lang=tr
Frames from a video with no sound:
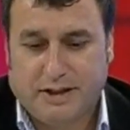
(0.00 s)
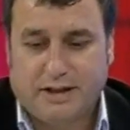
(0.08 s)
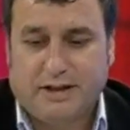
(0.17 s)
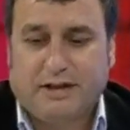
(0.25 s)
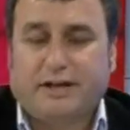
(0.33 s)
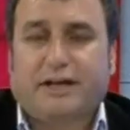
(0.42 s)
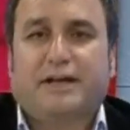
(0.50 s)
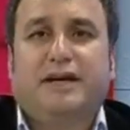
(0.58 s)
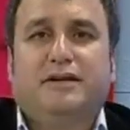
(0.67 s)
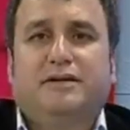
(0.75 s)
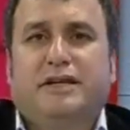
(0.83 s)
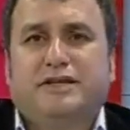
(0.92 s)
e,
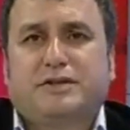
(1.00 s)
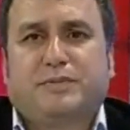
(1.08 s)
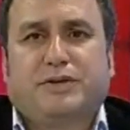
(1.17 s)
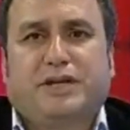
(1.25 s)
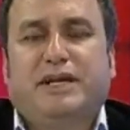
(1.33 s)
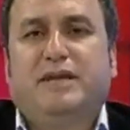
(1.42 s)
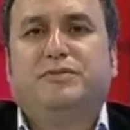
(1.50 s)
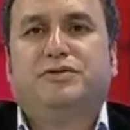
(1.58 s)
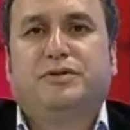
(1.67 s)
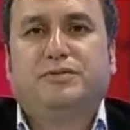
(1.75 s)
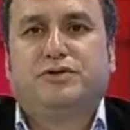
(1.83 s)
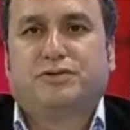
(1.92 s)
Genel Genç Spor Genel
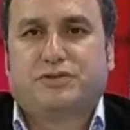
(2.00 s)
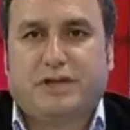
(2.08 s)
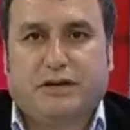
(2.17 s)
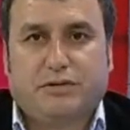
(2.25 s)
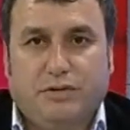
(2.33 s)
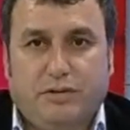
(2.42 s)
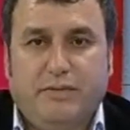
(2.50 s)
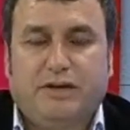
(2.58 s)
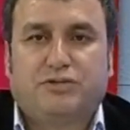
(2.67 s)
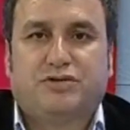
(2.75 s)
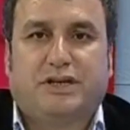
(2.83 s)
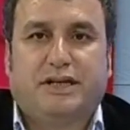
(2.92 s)
Müdürümüz Yunus Akgül
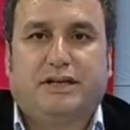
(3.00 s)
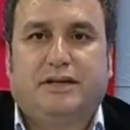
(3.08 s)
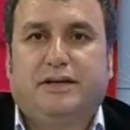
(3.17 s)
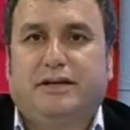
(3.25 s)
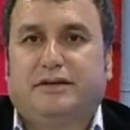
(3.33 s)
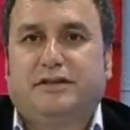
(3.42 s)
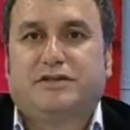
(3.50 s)
olmak üzere e,